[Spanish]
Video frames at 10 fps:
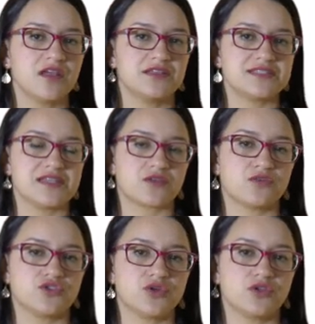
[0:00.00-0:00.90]
el
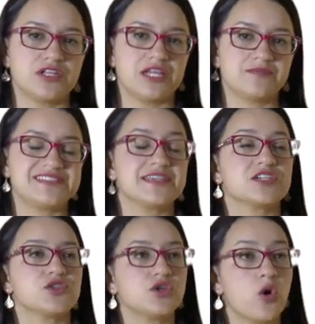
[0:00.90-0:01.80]
desarrollo de la
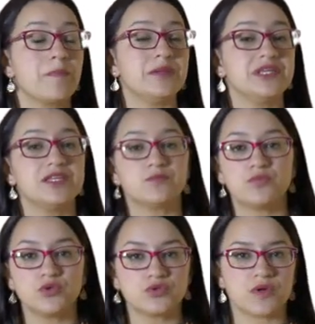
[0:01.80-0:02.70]
investigación o permiten
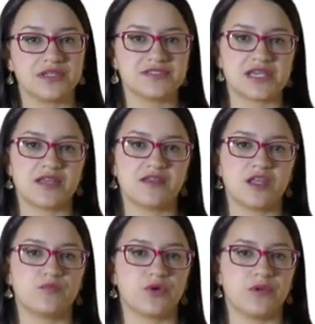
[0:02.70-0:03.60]
puntualizar
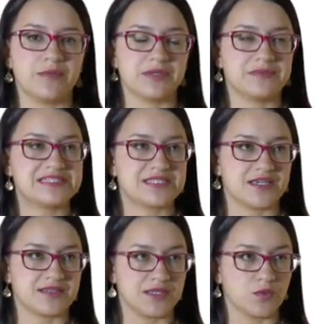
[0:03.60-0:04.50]
el problema
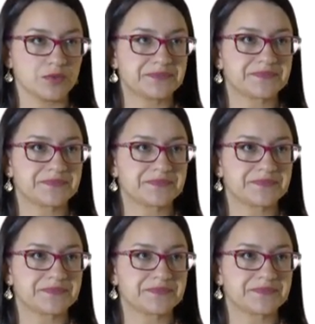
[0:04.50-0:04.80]
investigativo.